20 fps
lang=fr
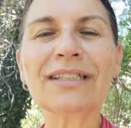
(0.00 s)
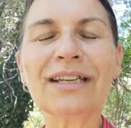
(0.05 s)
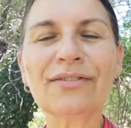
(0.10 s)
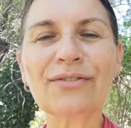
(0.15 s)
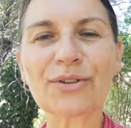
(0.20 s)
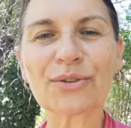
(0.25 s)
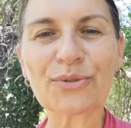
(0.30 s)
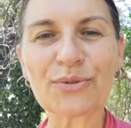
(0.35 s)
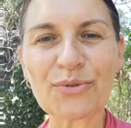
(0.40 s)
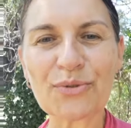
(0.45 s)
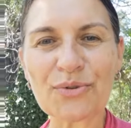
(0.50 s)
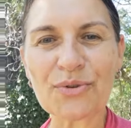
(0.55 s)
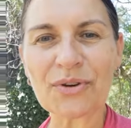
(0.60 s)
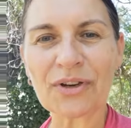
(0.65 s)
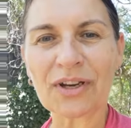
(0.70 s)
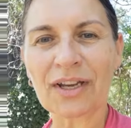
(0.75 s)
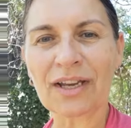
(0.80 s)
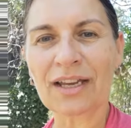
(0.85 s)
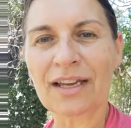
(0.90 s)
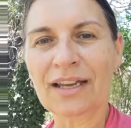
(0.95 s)

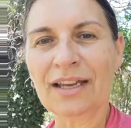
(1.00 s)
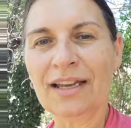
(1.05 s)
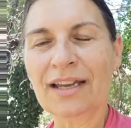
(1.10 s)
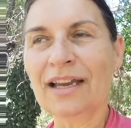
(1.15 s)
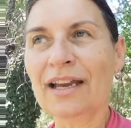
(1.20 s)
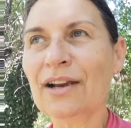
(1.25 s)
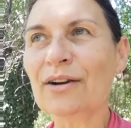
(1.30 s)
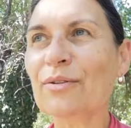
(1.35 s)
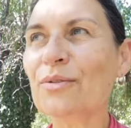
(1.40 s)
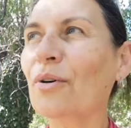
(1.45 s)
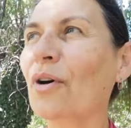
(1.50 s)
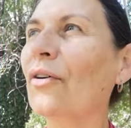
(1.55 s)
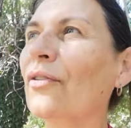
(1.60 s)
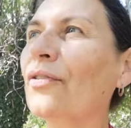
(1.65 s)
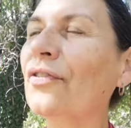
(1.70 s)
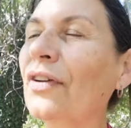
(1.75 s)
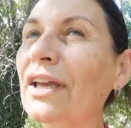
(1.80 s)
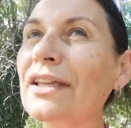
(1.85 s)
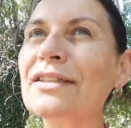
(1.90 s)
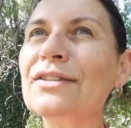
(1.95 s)
d'aventure où en
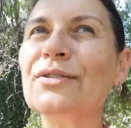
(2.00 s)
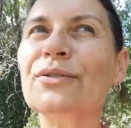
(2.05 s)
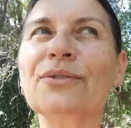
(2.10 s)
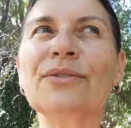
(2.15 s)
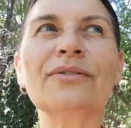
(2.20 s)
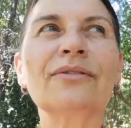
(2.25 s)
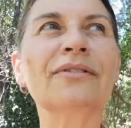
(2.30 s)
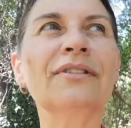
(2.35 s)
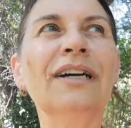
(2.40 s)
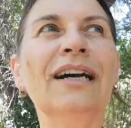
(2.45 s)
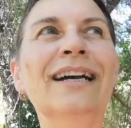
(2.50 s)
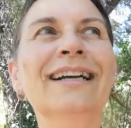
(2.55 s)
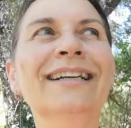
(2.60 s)
fait, on...